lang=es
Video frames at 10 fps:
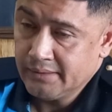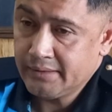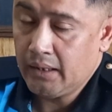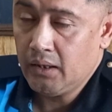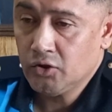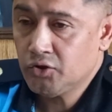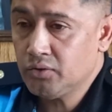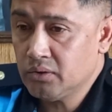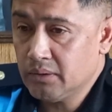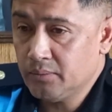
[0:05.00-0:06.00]
Sí,
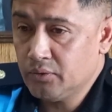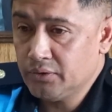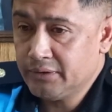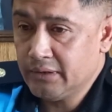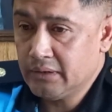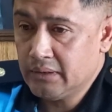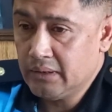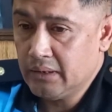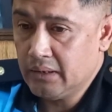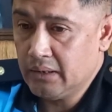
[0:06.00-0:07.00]
nosotros estamos
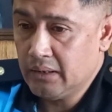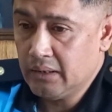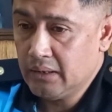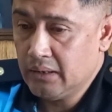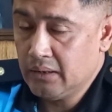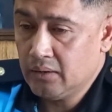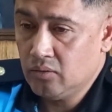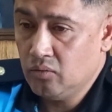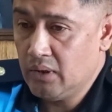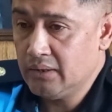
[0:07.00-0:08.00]
este,
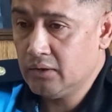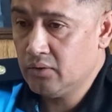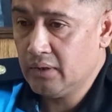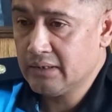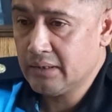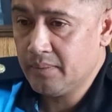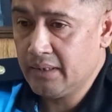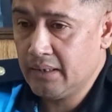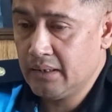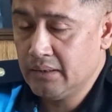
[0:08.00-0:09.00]
durante toda la
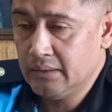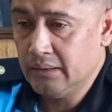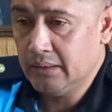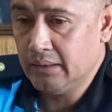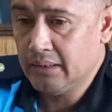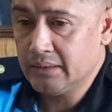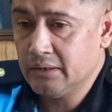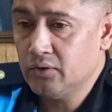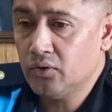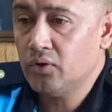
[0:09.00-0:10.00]
semana, eh,
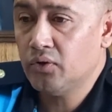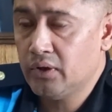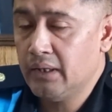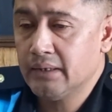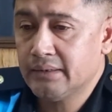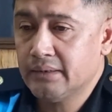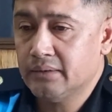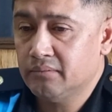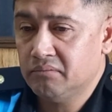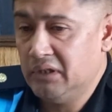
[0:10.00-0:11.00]
casi todos los
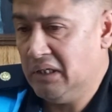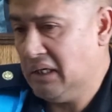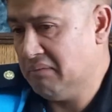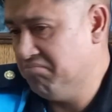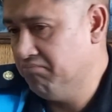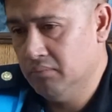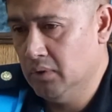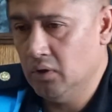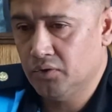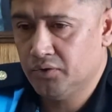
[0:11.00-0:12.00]
días, diría
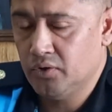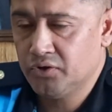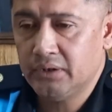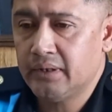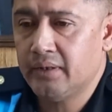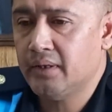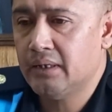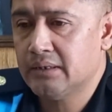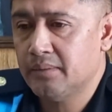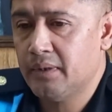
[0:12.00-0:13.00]
los, siete días de
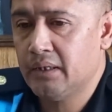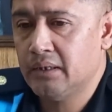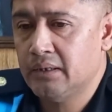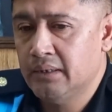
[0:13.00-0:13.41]
la semana,